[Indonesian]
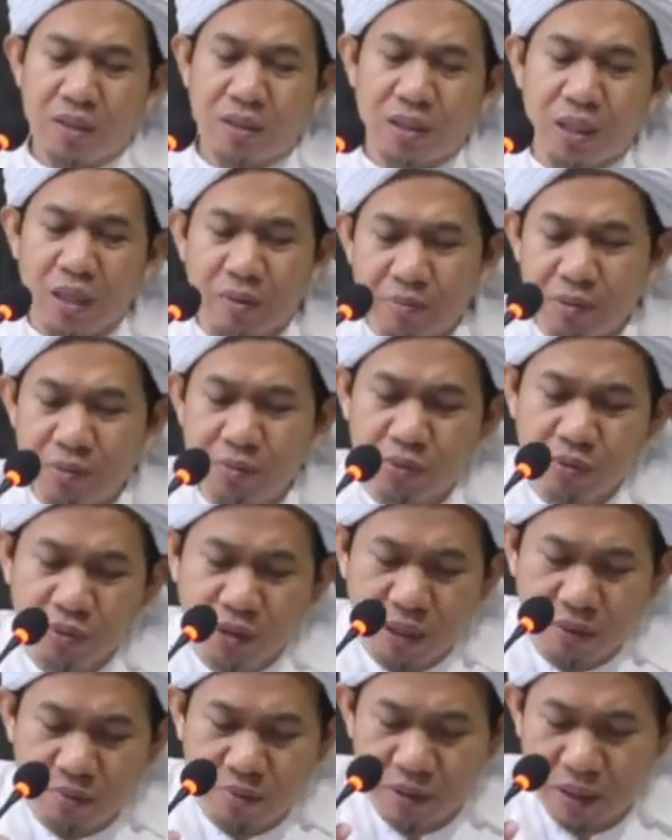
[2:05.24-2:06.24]
Tapi
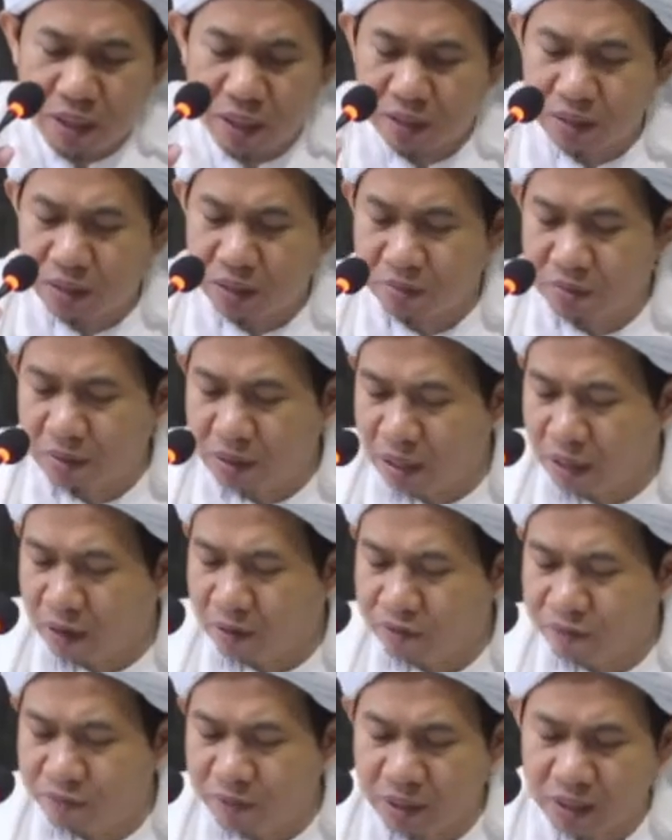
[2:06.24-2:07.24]
bukan berarti
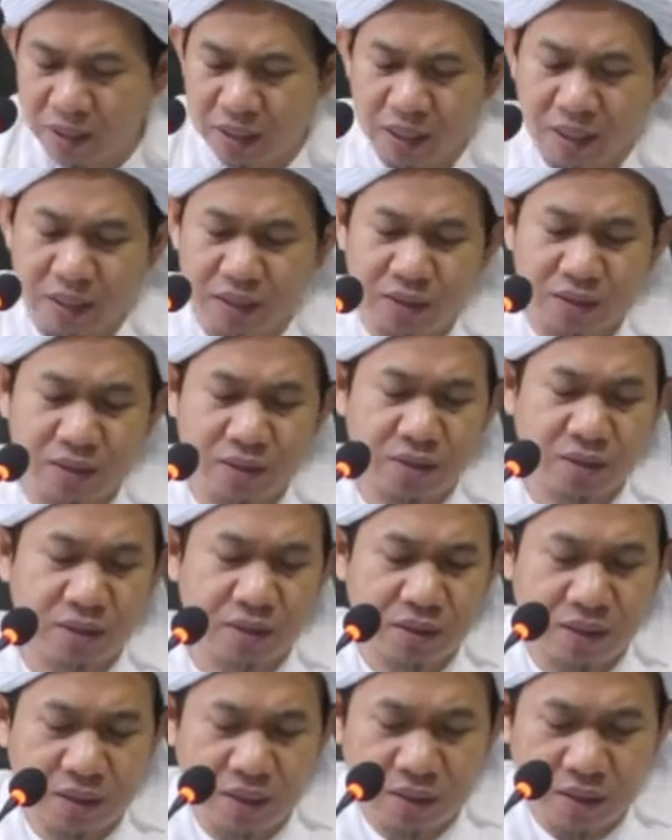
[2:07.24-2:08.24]
menafikan
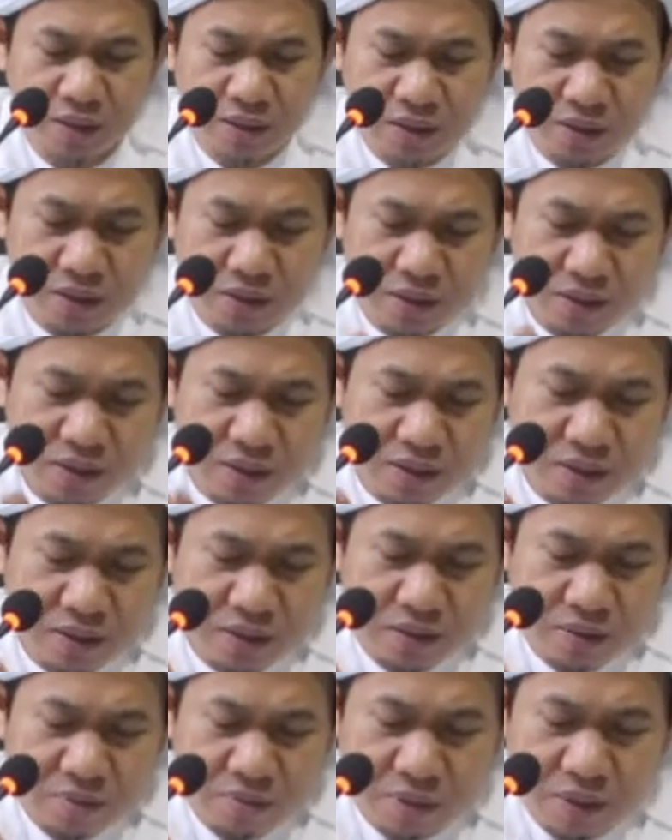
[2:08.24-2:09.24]
ya.
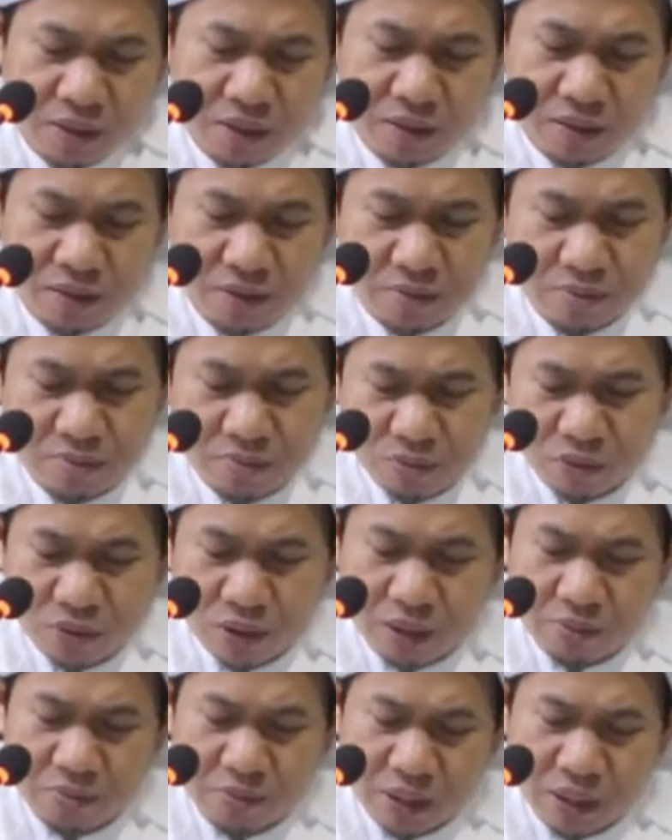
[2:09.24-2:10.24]
Men,
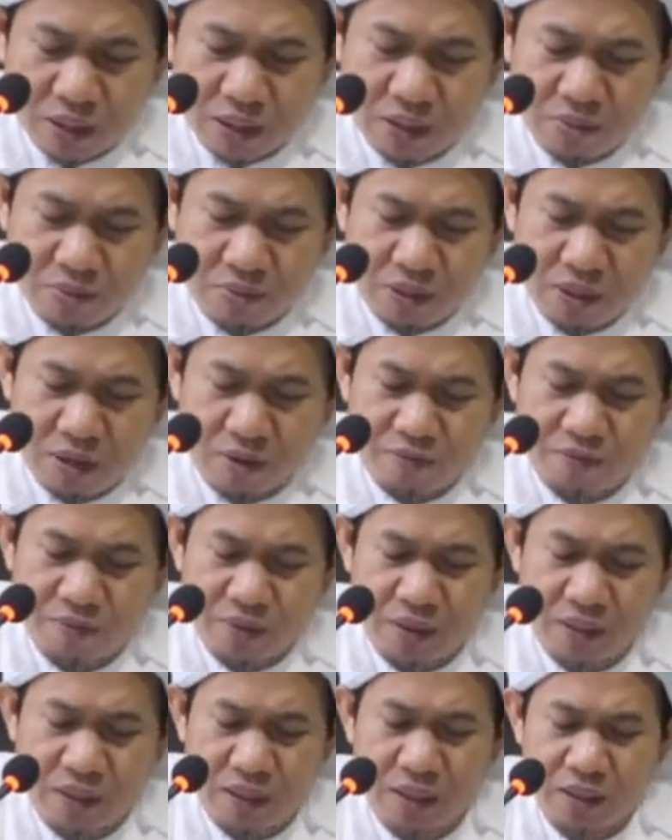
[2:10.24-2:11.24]
bukan berarti
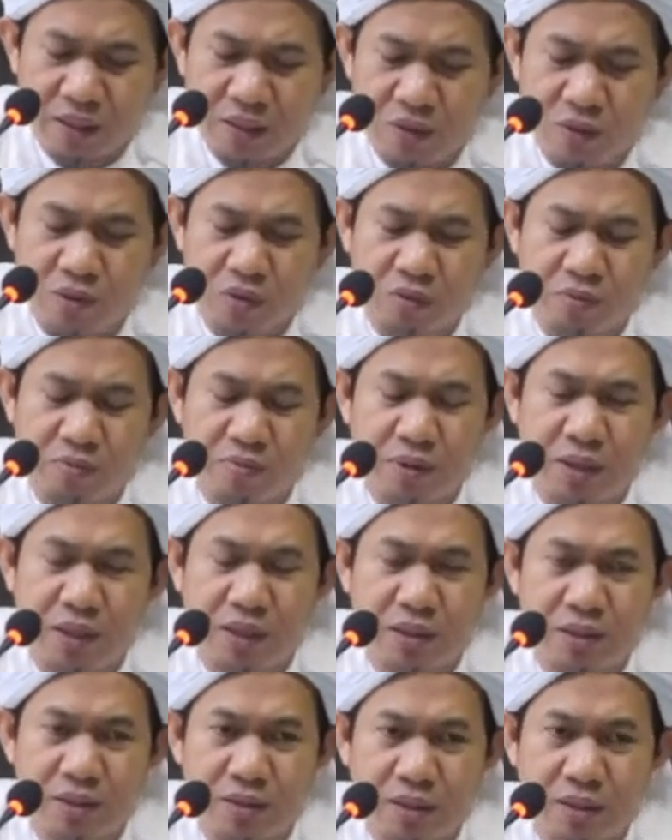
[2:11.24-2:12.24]
menafikan
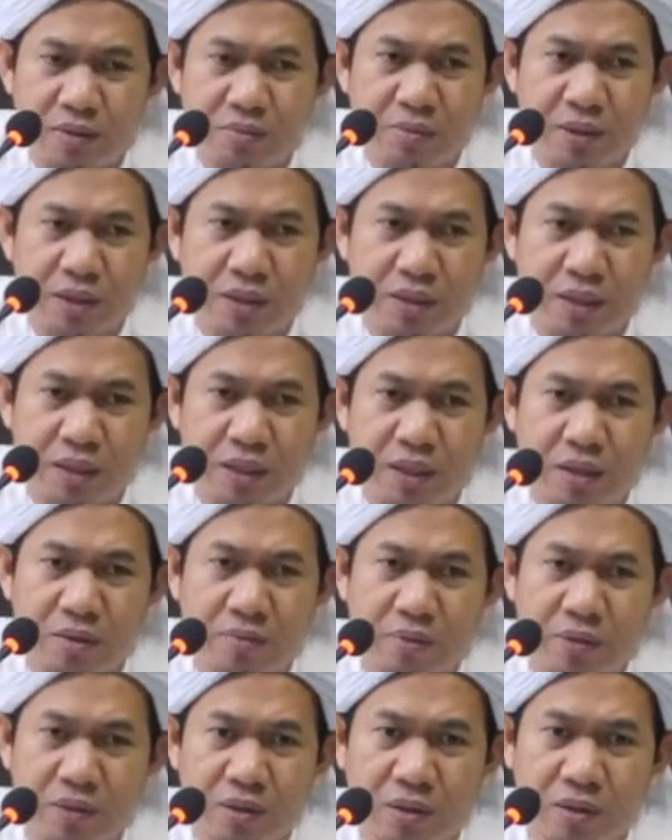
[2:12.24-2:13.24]
kurbah ibadah
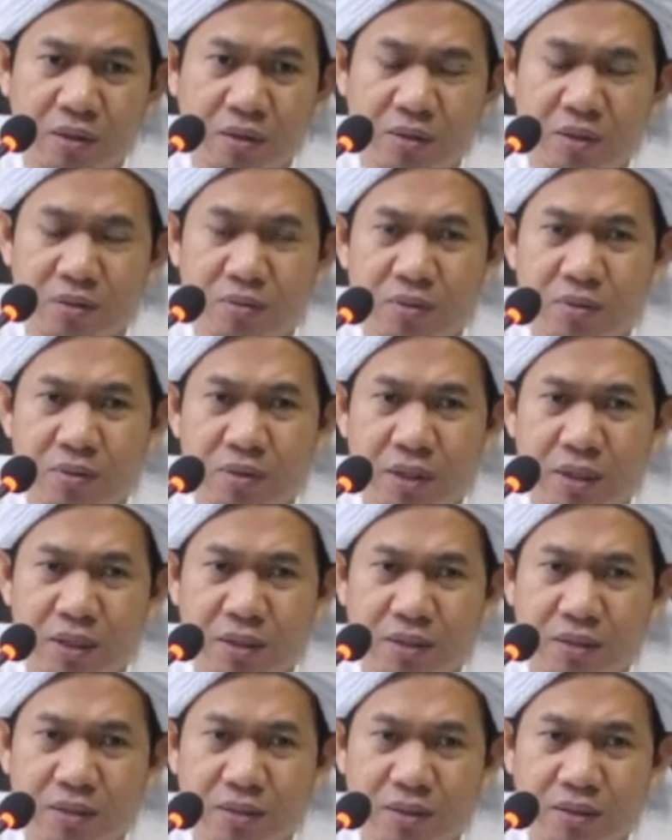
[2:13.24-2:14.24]
kepada Allah bukan.
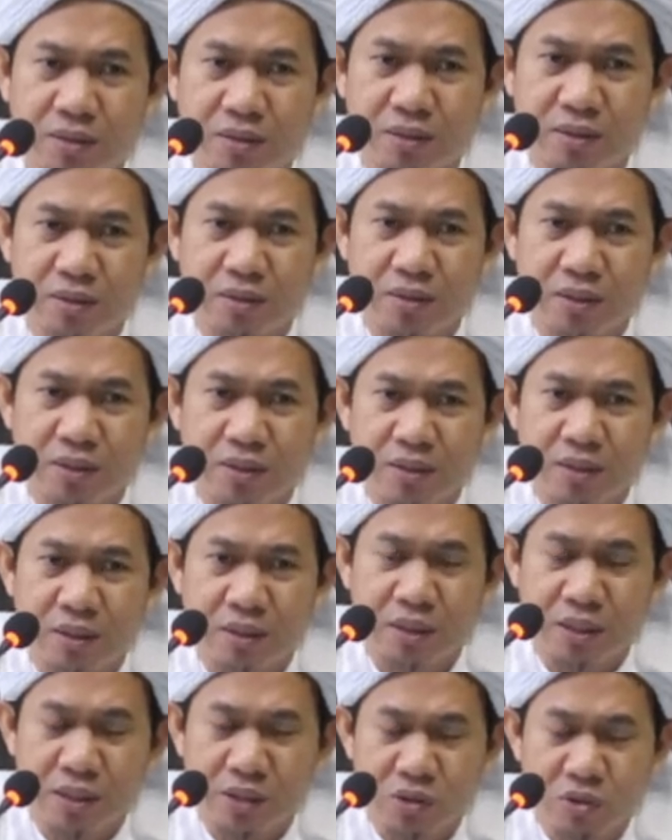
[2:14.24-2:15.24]

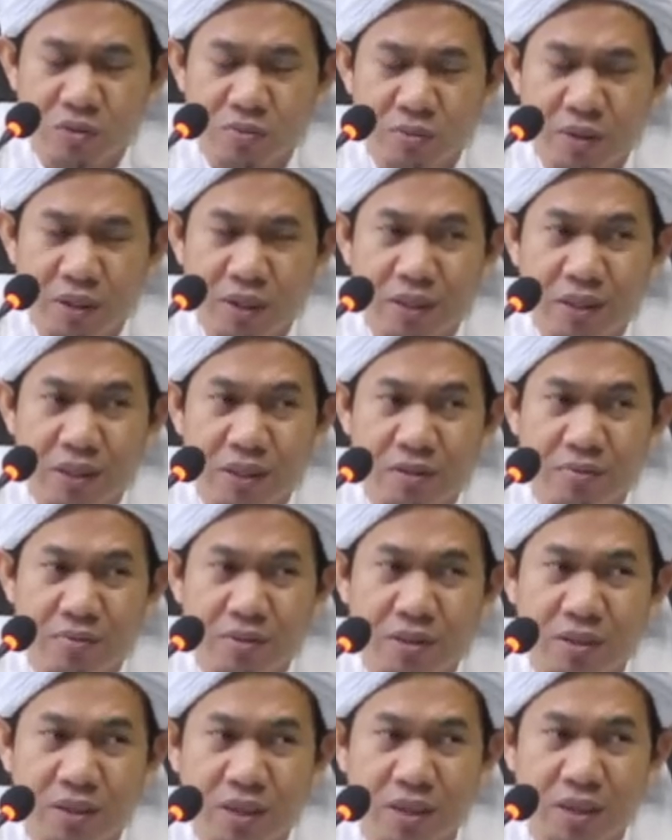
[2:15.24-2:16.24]
Ini cuma ingin
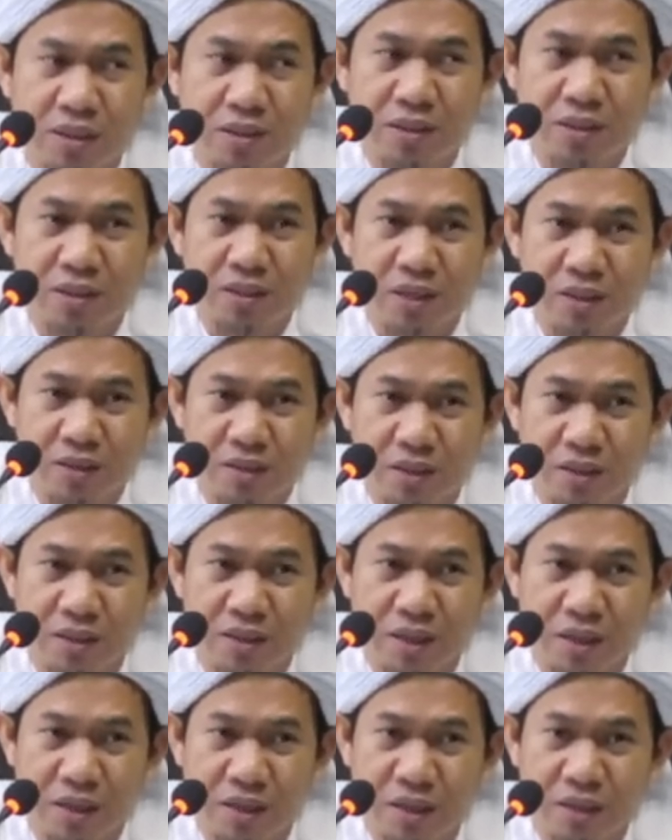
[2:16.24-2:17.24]
menjelaskan
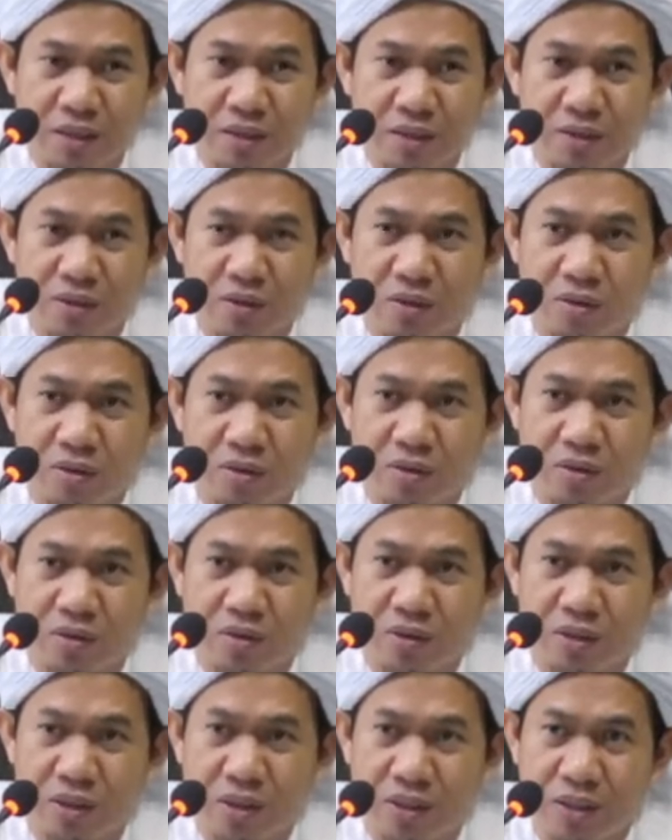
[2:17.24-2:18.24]
katakan
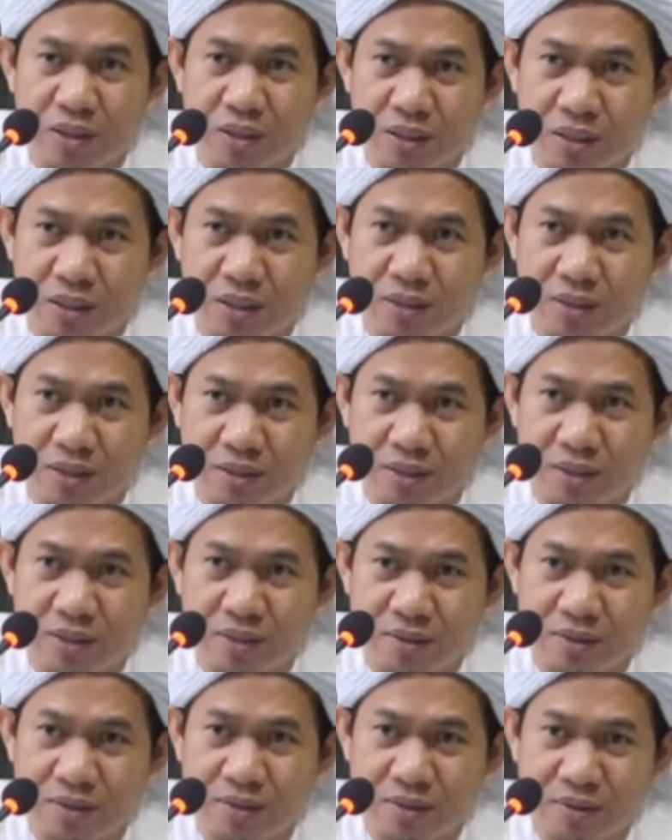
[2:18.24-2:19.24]
kronologinya ya.
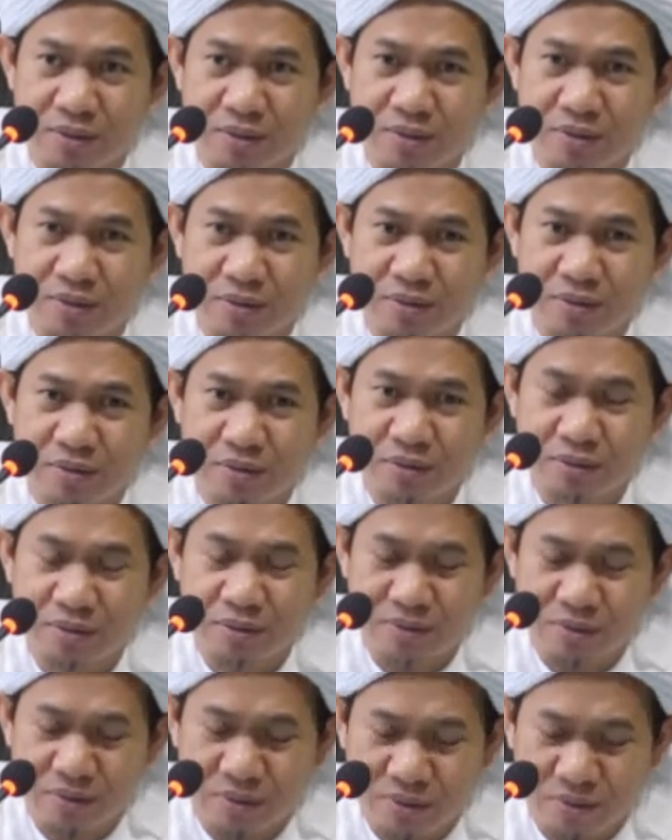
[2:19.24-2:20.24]

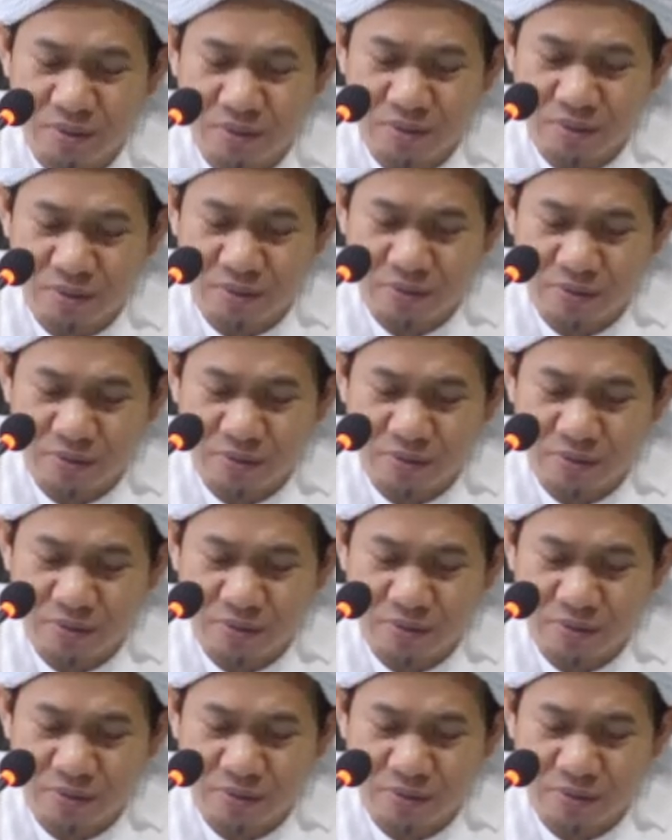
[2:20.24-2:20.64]
Hmm.